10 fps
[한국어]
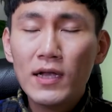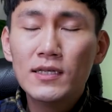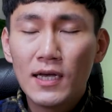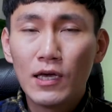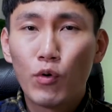
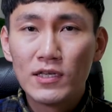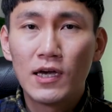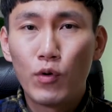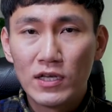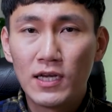굉장히
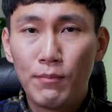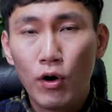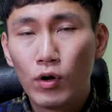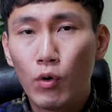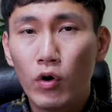굉장히 굉장히
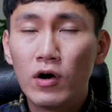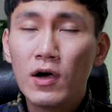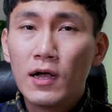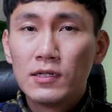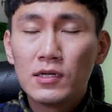번거로워요.
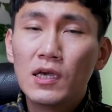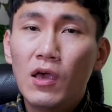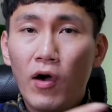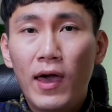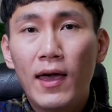특히
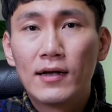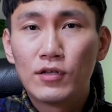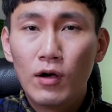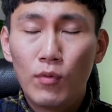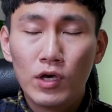여행에
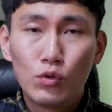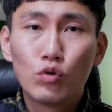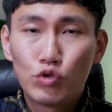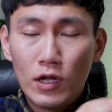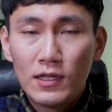가서 뭐
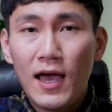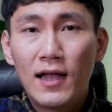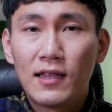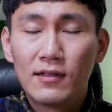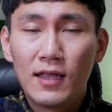이동수단을
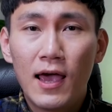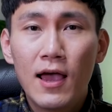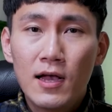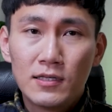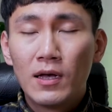타야 되는데
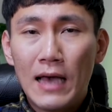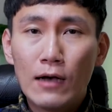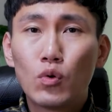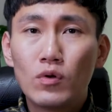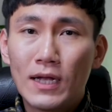
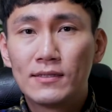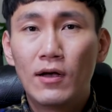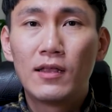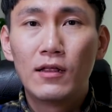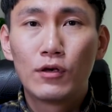양손을 다
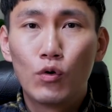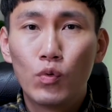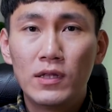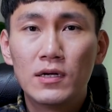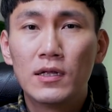써야 되는
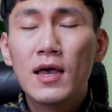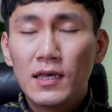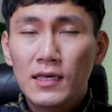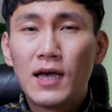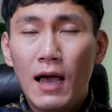경우에는
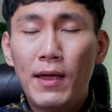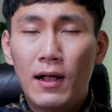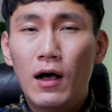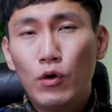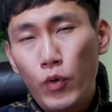이
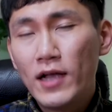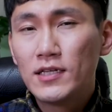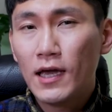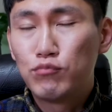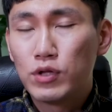카메라가
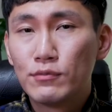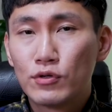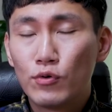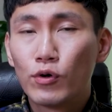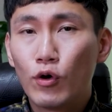굉장히
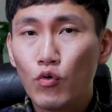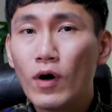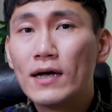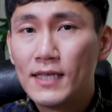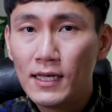부담스러운
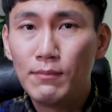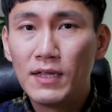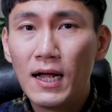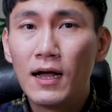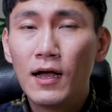경우가
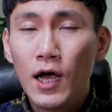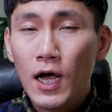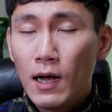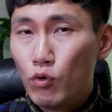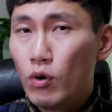생깁니다.
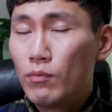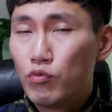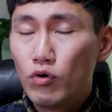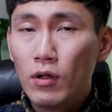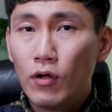뭐
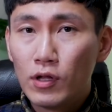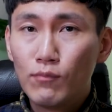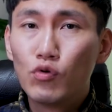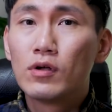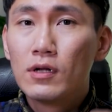물론
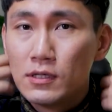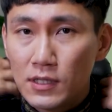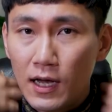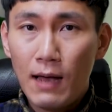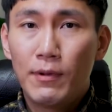어떤 분들은
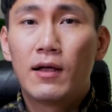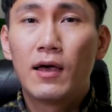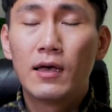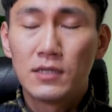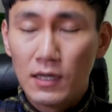이제
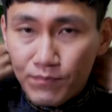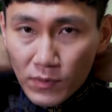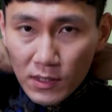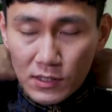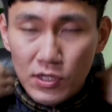카메라에 이제
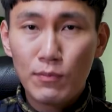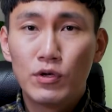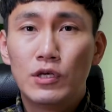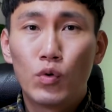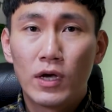
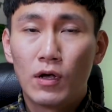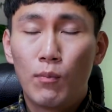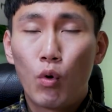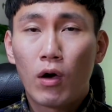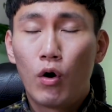스트랩을 이용해서
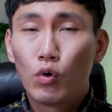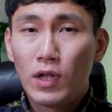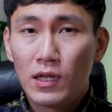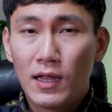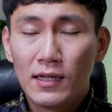목에 걸고
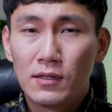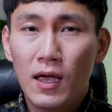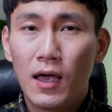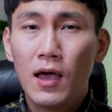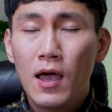다니긴
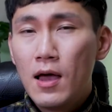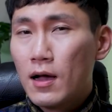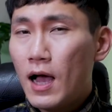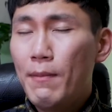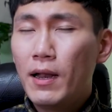하는데,
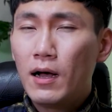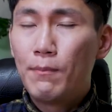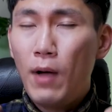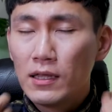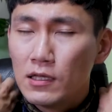
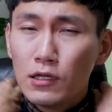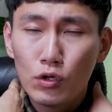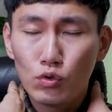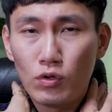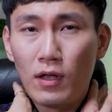카메라가 한 일
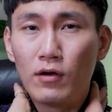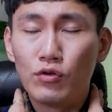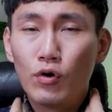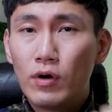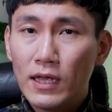킬로그램 정도
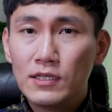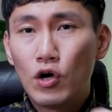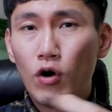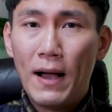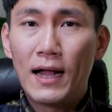되거든요.
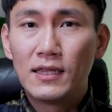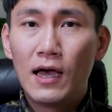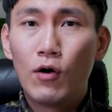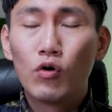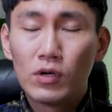렌즈하고
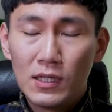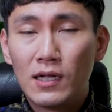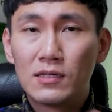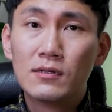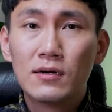바디하고
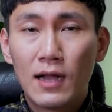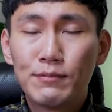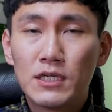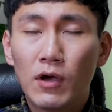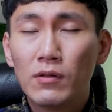기타 등등을
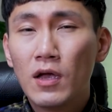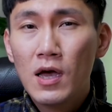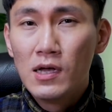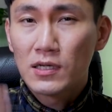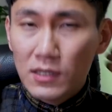합치면
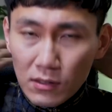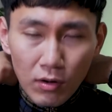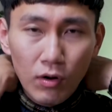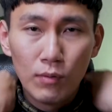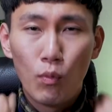이제
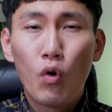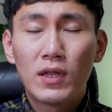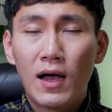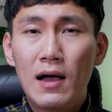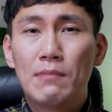그런 걸
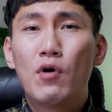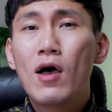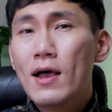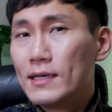목에다가 뭐